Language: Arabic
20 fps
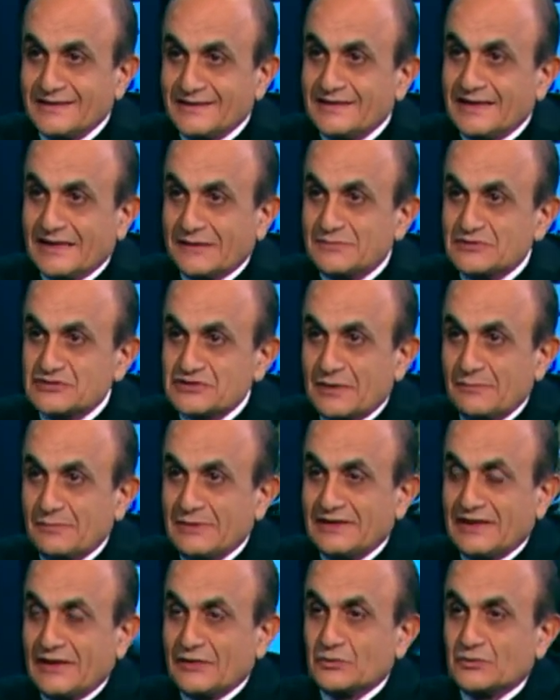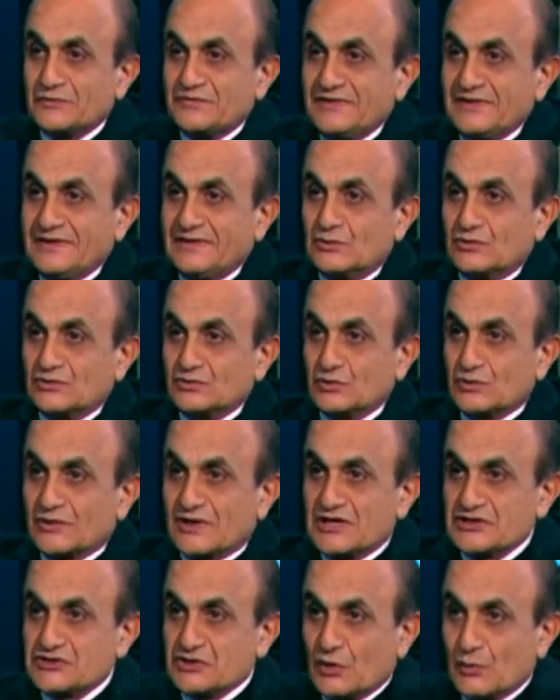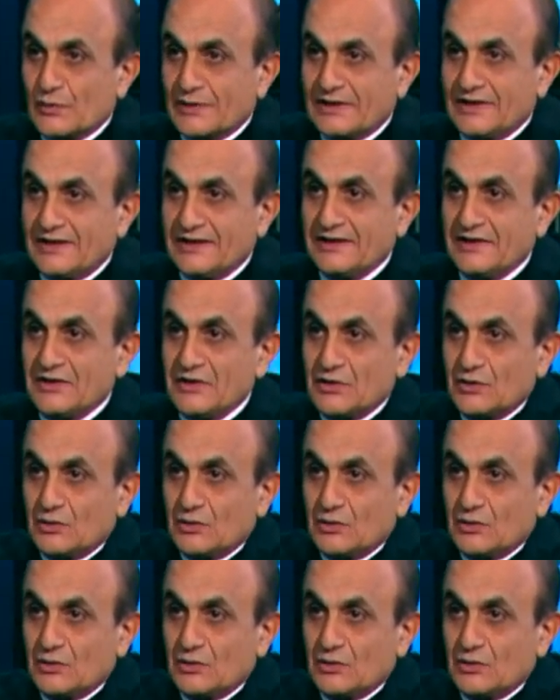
لا بيجمل لانه في انتراج حواليه